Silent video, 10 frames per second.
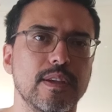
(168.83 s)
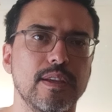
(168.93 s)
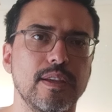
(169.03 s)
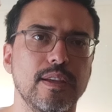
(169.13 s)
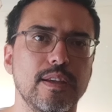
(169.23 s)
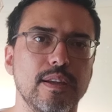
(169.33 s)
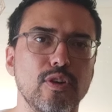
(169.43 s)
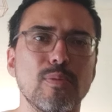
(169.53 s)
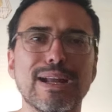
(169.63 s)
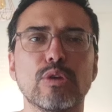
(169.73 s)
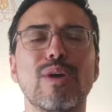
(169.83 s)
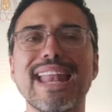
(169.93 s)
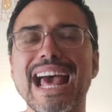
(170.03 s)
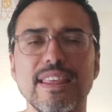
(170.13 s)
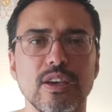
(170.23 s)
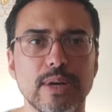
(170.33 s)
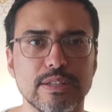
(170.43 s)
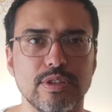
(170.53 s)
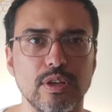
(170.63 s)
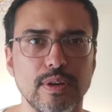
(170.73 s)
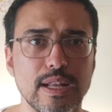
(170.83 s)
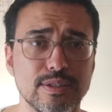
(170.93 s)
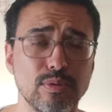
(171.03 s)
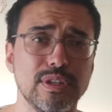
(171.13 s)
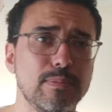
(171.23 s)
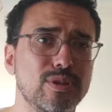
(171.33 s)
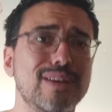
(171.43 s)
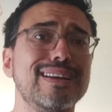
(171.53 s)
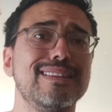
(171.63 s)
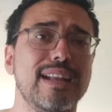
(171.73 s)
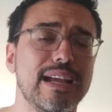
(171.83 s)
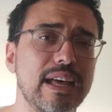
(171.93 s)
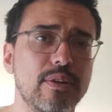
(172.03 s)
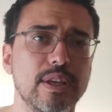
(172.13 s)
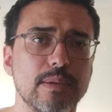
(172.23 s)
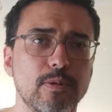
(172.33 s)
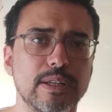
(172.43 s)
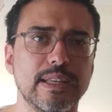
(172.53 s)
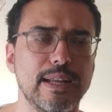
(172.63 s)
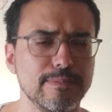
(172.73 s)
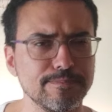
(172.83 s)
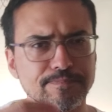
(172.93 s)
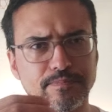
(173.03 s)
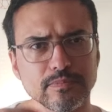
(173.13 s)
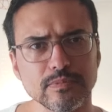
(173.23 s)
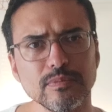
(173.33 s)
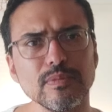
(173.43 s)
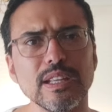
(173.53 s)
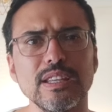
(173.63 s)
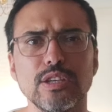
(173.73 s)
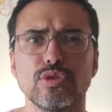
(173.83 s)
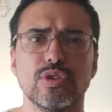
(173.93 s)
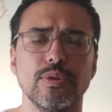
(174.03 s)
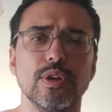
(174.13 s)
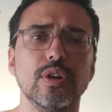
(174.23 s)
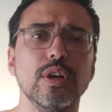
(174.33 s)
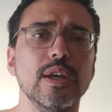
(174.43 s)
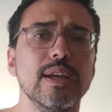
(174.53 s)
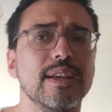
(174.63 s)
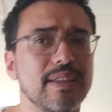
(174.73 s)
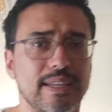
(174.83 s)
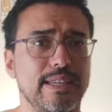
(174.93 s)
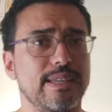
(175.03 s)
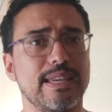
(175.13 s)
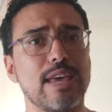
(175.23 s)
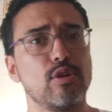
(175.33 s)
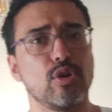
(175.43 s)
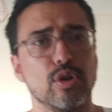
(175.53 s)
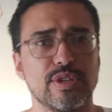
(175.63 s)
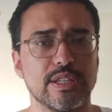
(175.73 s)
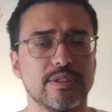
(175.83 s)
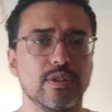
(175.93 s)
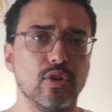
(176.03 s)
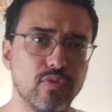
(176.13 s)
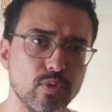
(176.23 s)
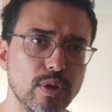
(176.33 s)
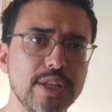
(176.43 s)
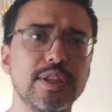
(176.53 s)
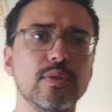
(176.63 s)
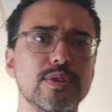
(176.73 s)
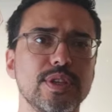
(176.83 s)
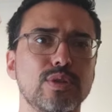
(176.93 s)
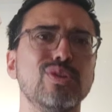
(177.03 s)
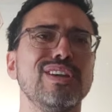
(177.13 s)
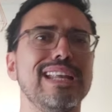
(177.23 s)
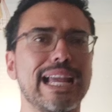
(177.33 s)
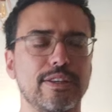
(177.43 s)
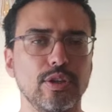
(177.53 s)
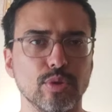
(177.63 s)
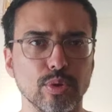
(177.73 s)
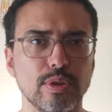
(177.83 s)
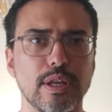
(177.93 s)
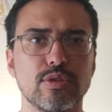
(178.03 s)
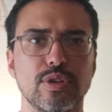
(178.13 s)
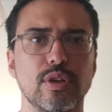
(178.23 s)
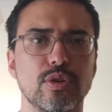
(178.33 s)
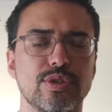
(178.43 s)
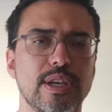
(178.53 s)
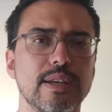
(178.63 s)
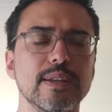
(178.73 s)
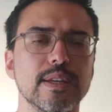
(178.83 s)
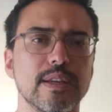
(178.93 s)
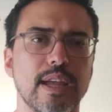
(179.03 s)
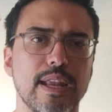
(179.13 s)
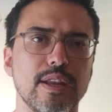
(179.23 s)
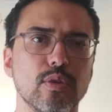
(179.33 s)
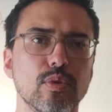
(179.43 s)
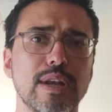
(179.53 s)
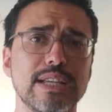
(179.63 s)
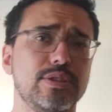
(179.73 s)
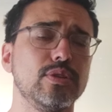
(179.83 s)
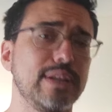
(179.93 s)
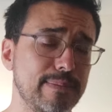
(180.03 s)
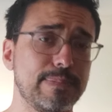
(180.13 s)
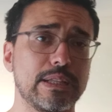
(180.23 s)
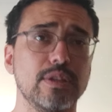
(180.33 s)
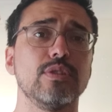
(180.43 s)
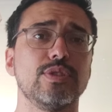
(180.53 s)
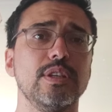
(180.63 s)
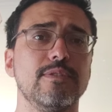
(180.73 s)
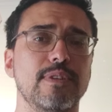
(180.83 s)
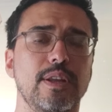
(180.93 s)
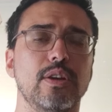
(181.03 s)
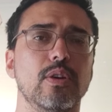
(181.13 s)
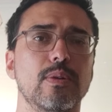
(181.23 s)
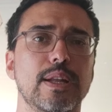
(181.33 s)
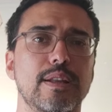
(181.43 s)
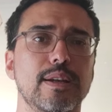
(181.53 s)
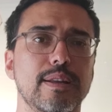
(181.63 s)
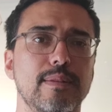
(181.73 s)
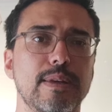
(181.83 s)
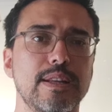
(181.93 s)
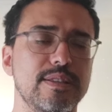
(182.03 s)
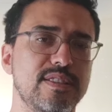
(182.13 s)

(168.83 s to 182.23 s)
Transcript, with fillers: eh, no marcó a nadie Barcelona, en el segundo tiempo estaba entregado el equipo catalán y eso se vio. Y, hay dos cosas, lo futbolístico, insisto, y la actitud que no se negocia en ningún clásico. Gran partido sí de Federico Valverde en el Real Madrid,